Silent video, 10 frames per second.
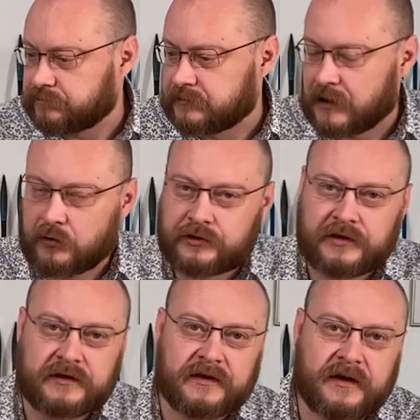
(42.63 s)

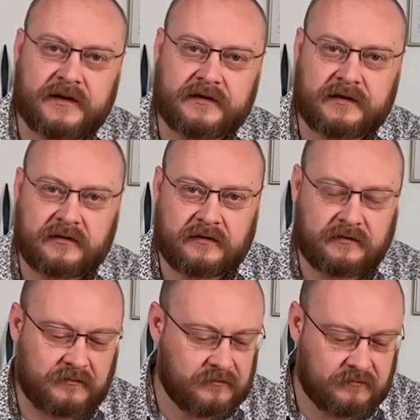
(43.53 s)
дорожки,
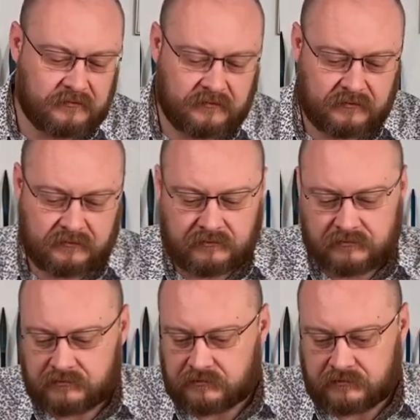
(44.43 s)
террасы,
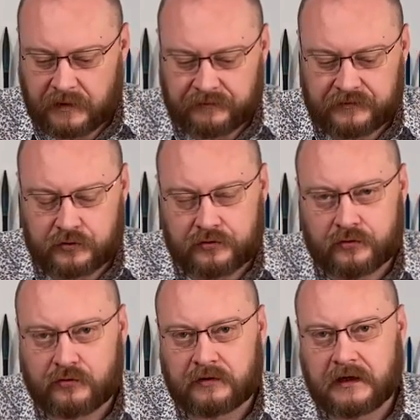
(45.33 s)
там все что
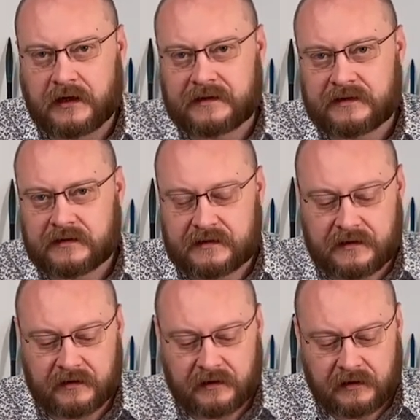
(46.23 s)
угодно от
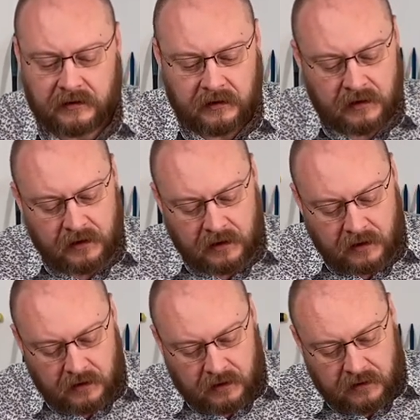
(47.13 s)
снега.
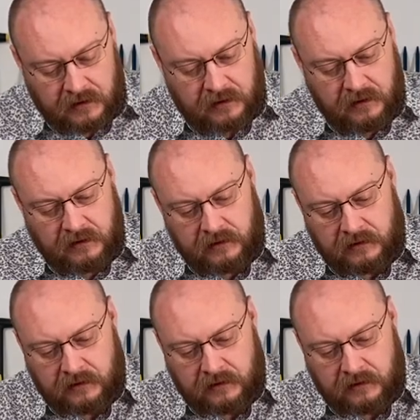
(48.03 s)
И